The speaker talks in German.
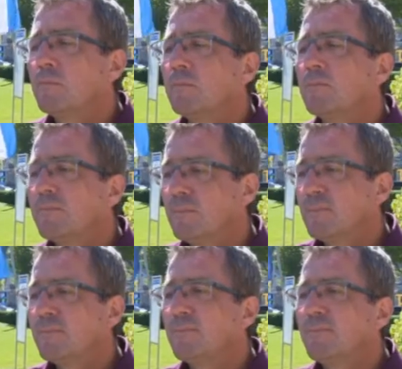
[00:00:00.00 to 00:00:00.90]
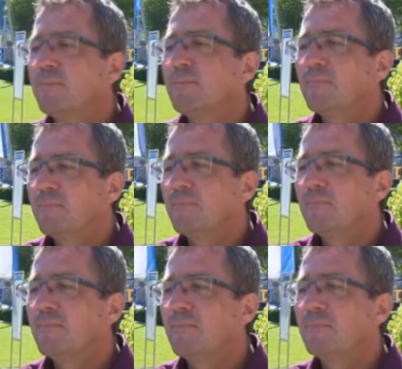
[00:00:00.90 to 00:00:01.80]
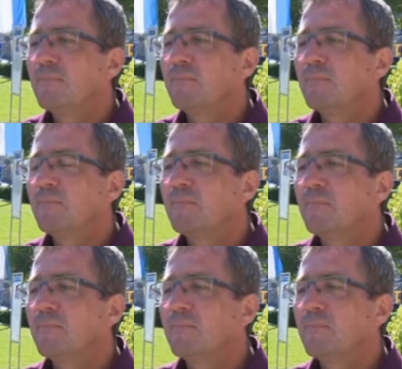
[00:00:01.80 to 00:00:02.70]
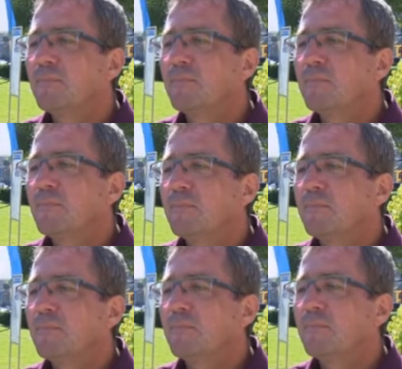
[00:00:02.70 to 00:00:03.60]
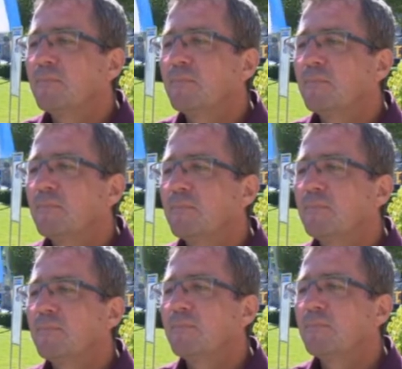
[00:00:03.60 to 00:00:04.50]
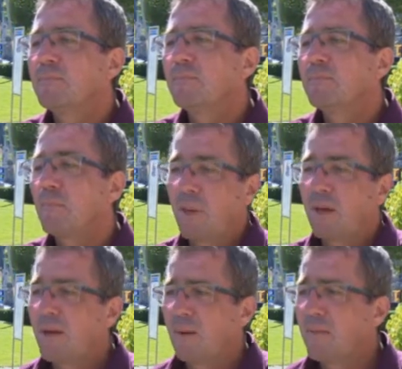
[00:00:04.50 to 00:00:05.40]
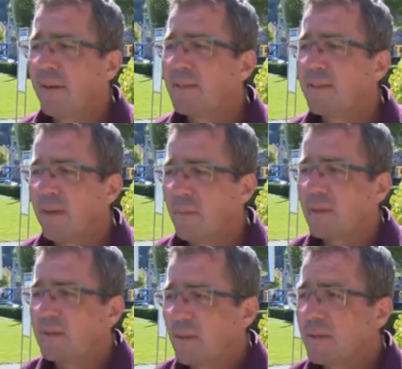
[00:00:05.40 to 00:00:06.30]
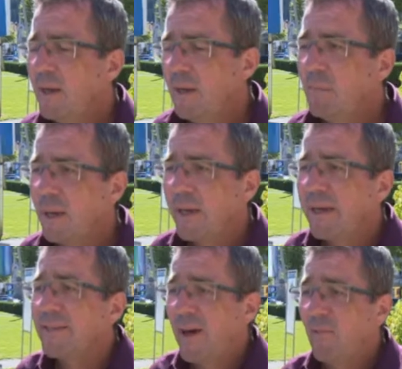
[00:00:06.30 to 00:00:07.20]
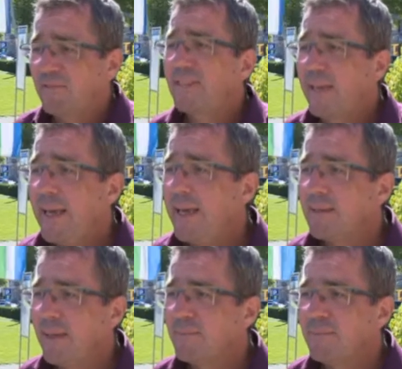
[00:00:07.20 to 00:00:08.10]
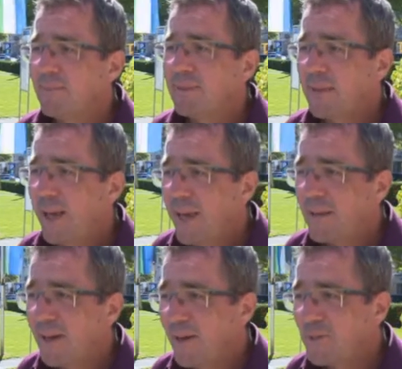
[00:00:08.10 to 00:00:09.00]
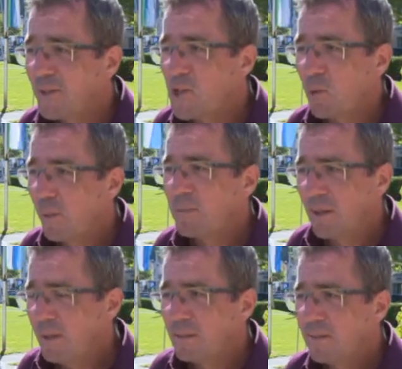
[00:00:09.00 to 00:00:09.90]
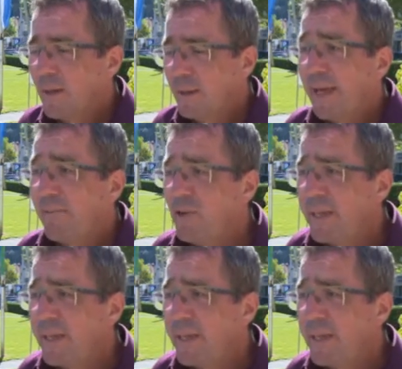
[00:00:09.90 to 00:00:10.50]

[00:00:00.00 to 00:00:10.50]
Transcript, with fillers: ist standfest und wird natürlich auch noch einige Stürme überleben müssen. Ja, klarerweise, wenn man sagt, man geht auf See, dann ist der eine oder andere Sturm da und dafür